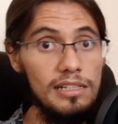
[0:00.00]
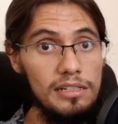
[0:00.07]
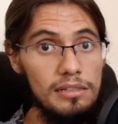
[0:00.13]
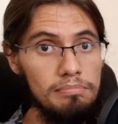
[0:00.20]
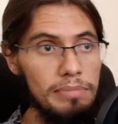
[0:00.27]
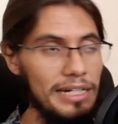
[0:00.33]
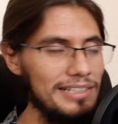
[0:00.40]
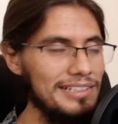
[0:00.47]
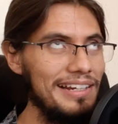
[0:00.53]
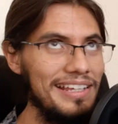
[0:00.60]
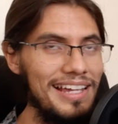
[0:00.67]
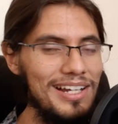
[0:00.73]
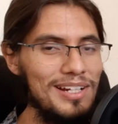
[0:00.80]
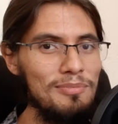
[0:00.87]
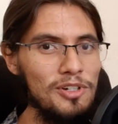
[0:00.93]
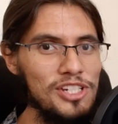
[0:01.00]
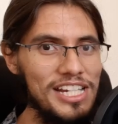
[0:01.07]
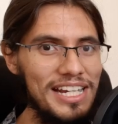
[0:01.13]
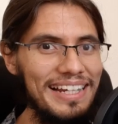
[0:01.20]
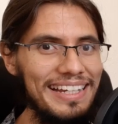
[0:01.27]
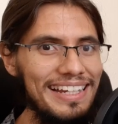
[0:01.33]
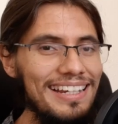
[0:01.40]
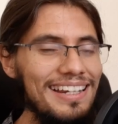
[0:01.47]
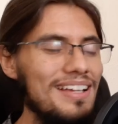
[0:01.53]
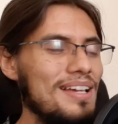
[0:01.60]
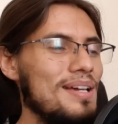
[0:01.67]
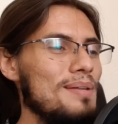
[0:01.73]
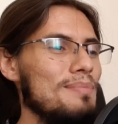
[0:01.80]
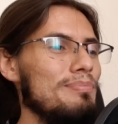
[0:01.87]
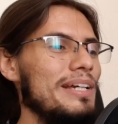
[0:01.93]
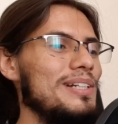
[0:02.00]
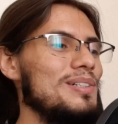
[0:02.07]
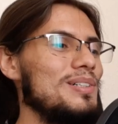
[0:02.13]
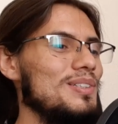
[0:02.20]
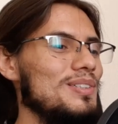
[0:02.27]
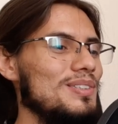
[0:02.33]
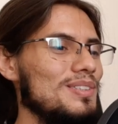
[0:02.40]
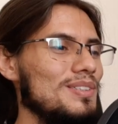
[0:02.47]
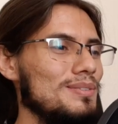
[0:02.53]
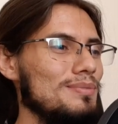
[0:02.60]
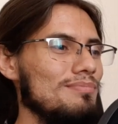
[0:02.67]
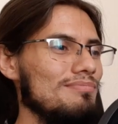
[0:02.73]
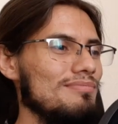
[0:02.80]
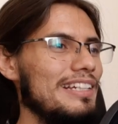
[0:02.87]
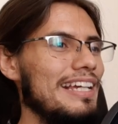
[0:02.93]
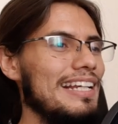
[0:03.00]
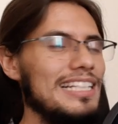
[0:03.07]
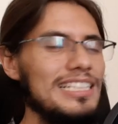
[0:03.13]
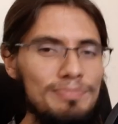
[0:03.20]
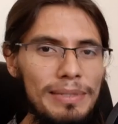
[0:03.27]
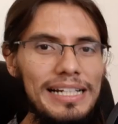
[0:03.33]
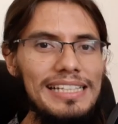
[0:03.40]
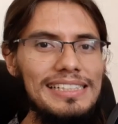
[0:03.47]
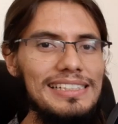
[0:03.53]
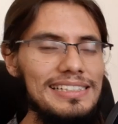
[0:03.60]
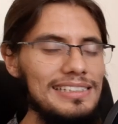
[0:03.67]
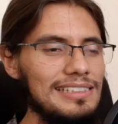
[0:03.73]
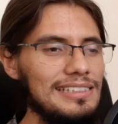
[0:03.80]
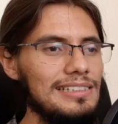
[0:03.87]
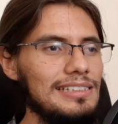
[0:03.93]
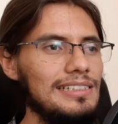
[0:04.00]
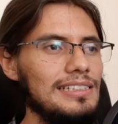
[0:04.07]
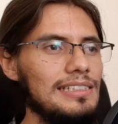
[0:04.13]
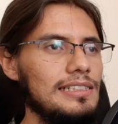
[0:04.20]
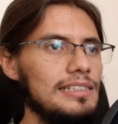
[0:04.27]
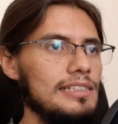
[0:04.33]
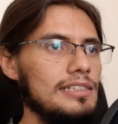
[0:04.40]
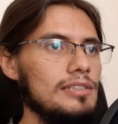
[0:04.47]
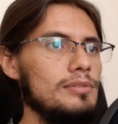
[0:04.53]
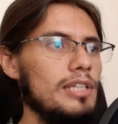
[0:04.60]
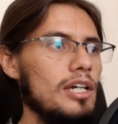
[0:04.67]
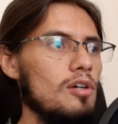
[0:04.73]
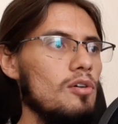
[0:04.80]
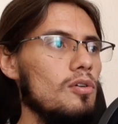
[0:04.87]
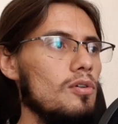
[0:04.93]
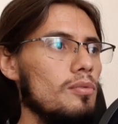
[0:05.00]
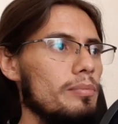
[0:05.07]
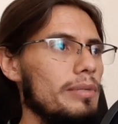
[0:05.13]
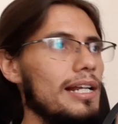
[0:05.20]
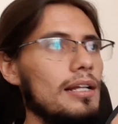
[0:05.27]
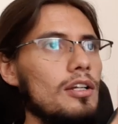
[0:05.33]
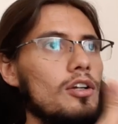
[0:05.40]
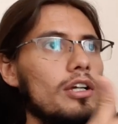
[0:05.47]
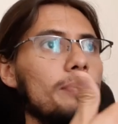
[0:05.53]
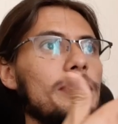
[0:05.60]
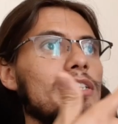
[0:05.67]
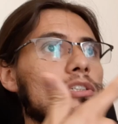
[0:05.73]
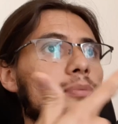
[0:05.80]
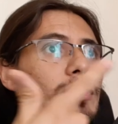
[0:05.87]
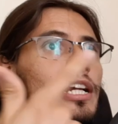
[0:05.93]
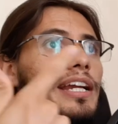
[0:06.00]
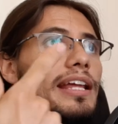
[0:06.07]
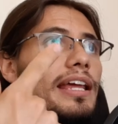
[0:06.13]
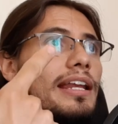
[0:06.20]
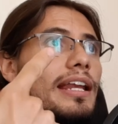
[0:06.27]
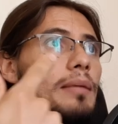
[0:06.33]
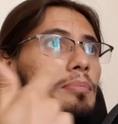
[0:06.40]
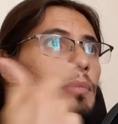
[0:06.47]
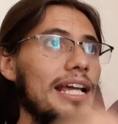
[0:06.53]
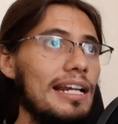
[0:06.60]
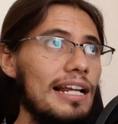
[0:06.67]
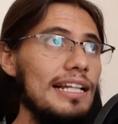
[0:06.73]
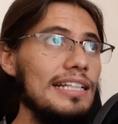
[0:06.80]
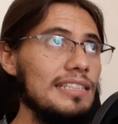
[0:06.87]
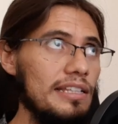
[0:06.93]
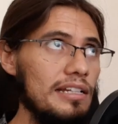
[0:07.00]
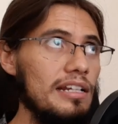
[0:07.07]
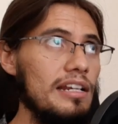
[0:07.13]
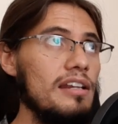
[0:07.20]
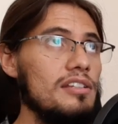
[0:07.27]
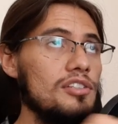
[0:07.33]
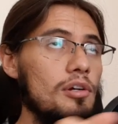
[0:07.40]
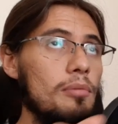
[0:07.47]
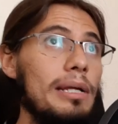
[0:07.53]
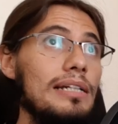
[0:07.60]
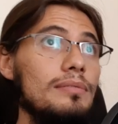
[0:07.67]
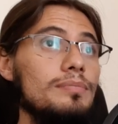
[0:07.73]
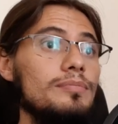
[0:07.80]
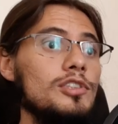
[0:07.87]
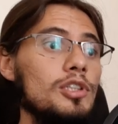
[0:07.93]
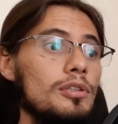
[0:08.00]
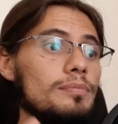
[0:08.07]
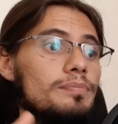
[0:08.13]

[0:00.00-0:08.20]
parecería como aquí pero qué les parece si tengo, miren, lo que pienso poner en mi canal este de Green Retroman son